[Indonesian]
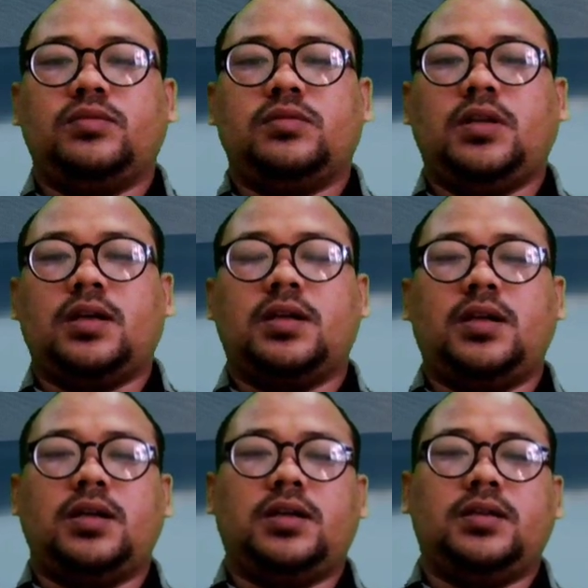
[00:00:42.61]

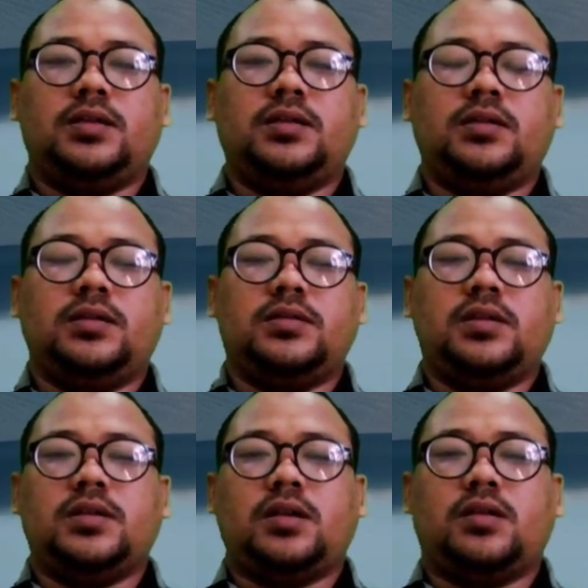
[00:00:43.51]
pustaka
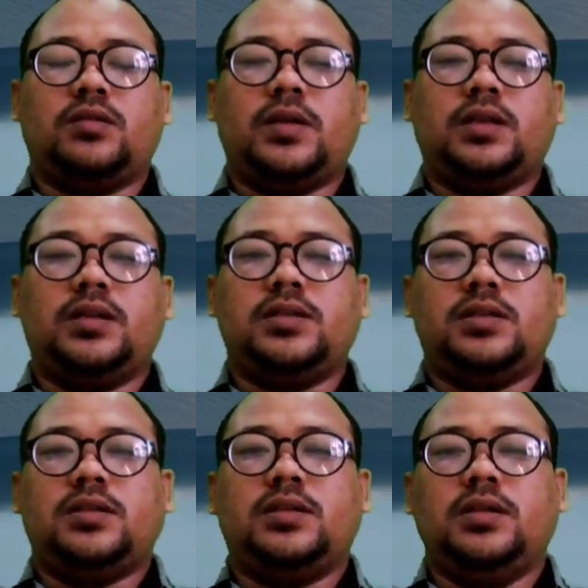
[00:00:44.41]
secara
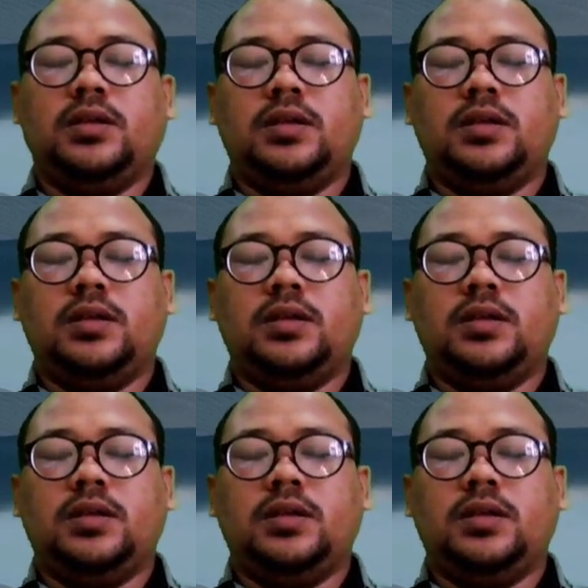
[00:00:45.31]
otomatis.